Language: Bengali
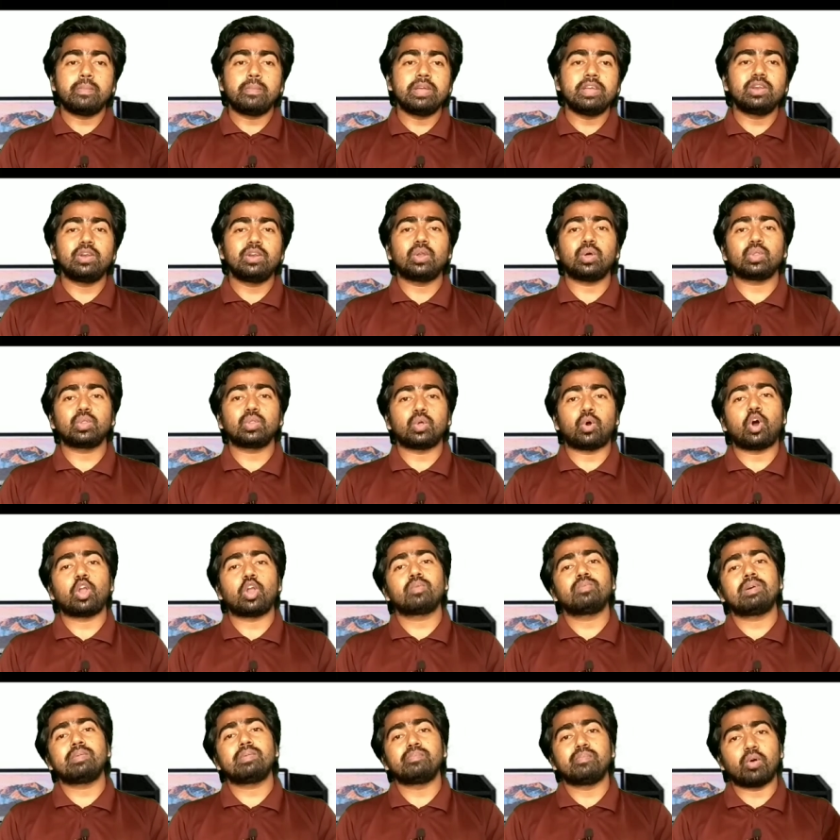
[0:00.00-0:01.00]
ভিন্ন দল
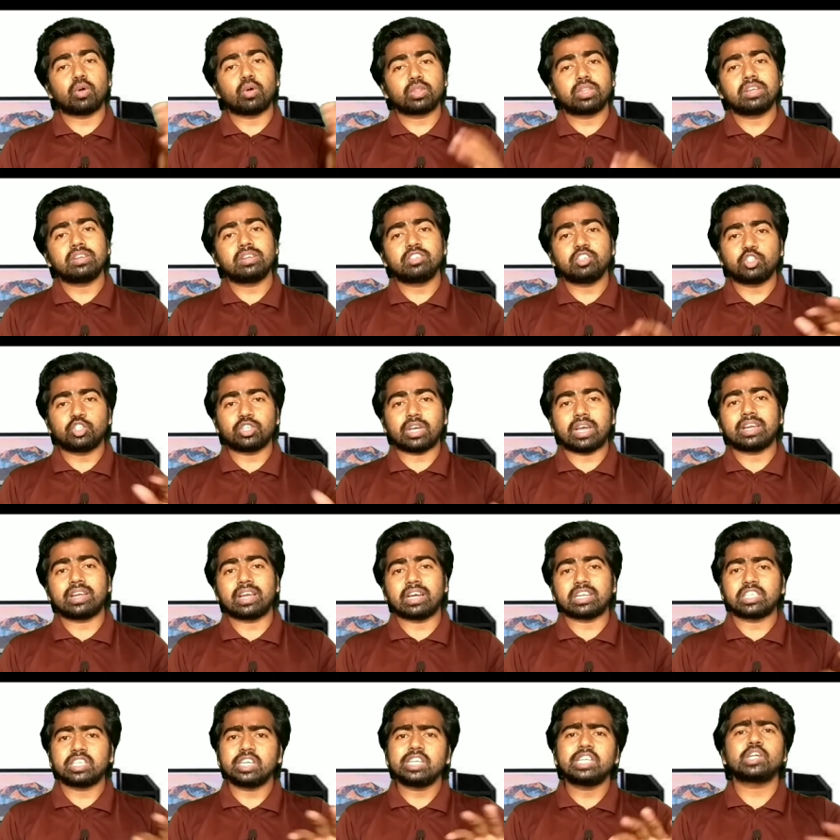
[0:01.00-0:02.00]
বা মতের যে
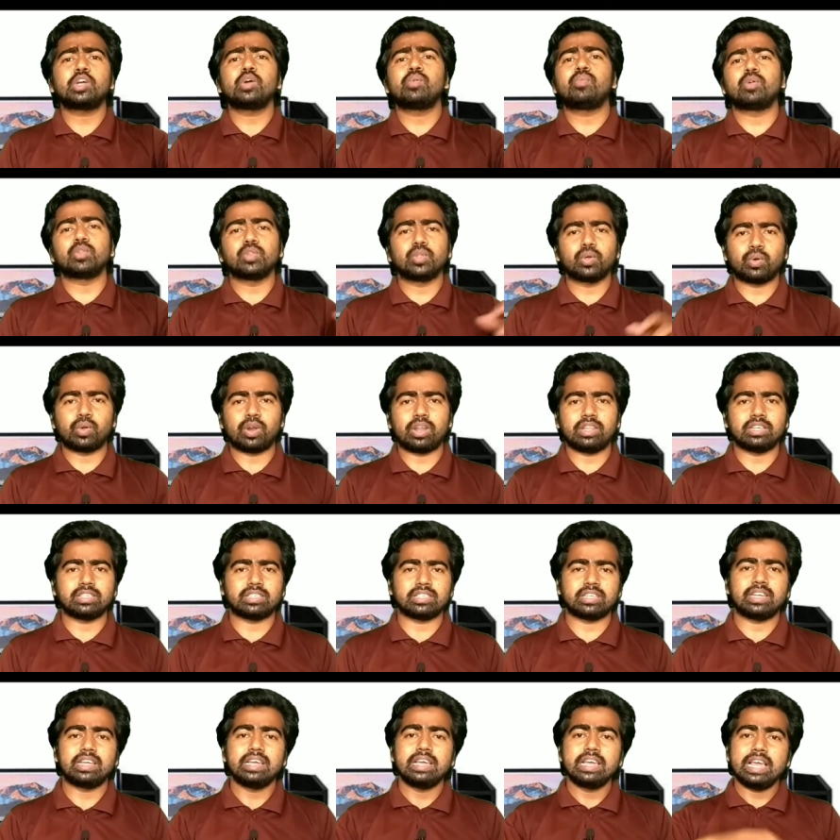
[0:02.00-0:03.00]
জায়গা সেটিকে বন্ধ করে
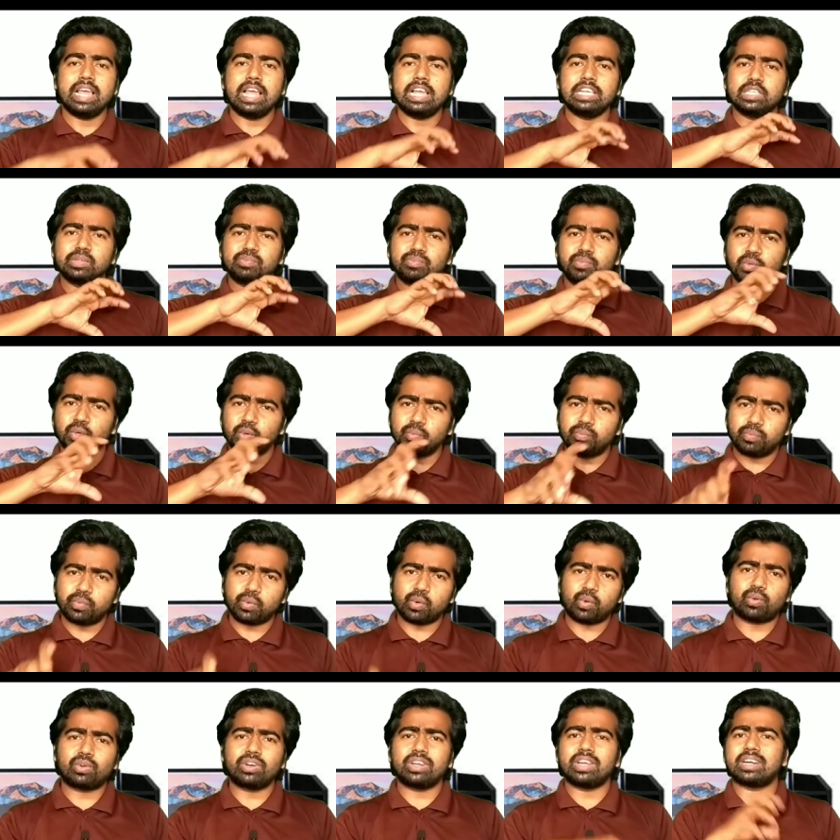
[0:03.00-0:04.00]
দিয়েছেন এই যে পুরো
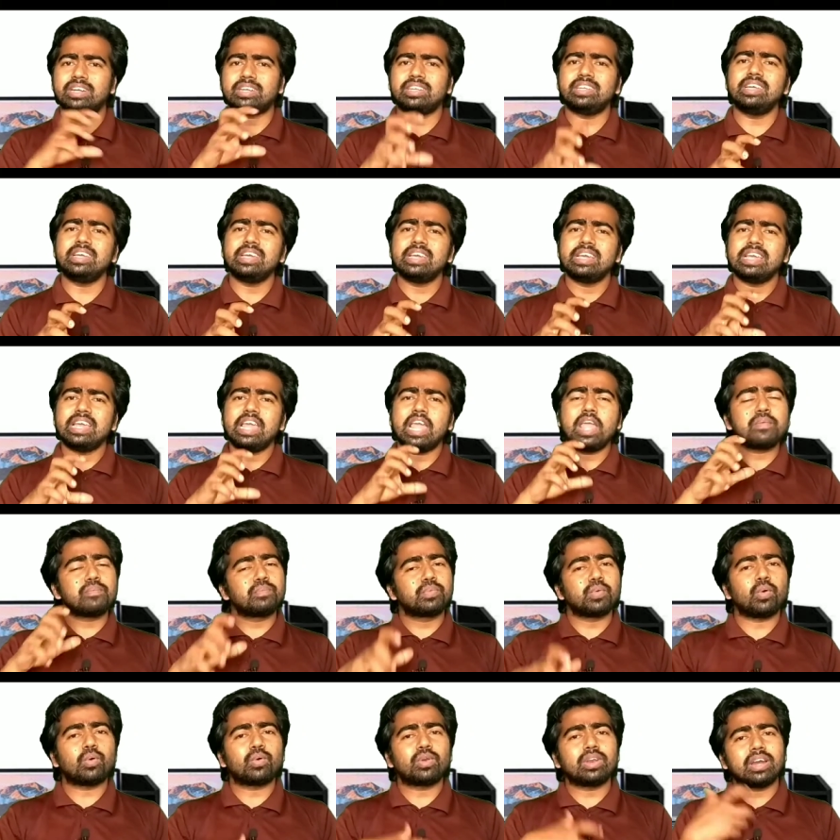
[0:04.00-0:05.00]
প্রক্রিয়াটি এই
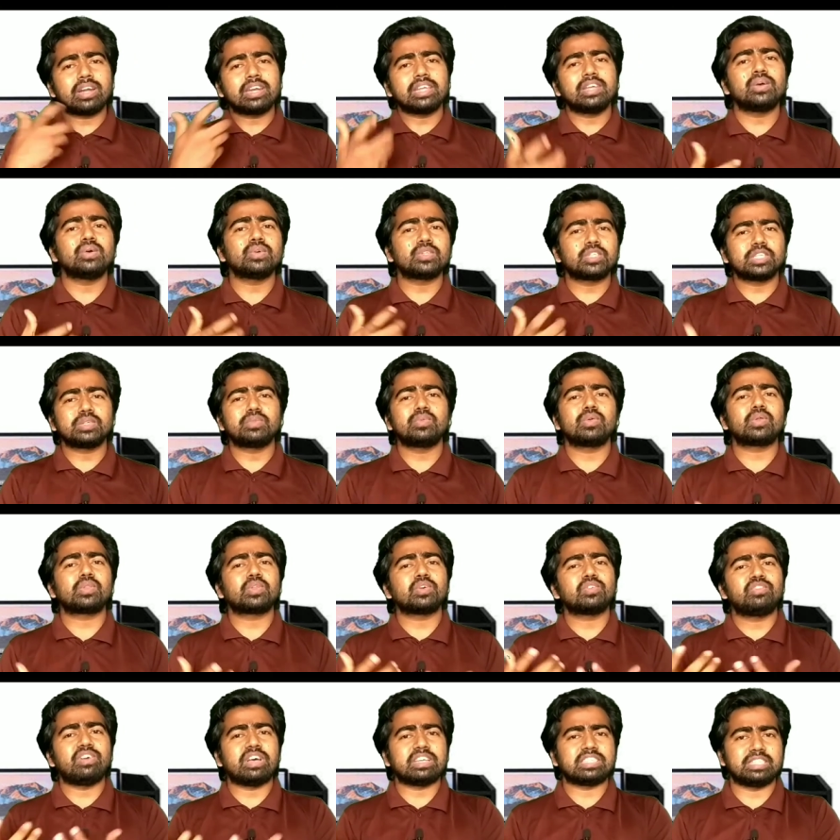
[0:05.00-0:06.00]
প্রক্রিয়াটি হচ্ছে
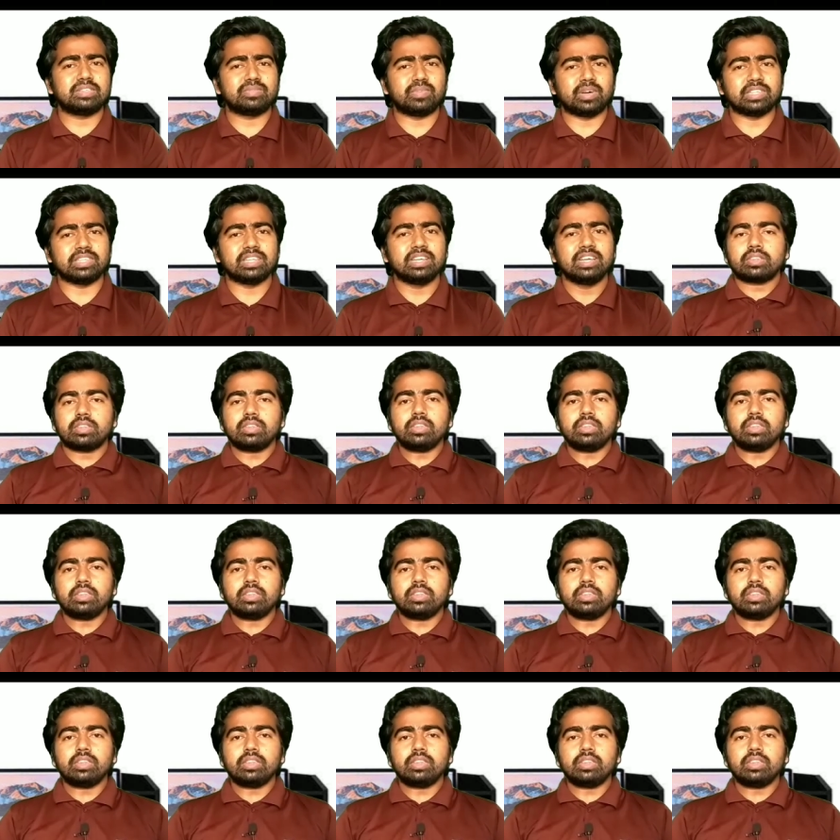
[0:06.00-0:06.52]
মূলত ফ্যাসিবাদ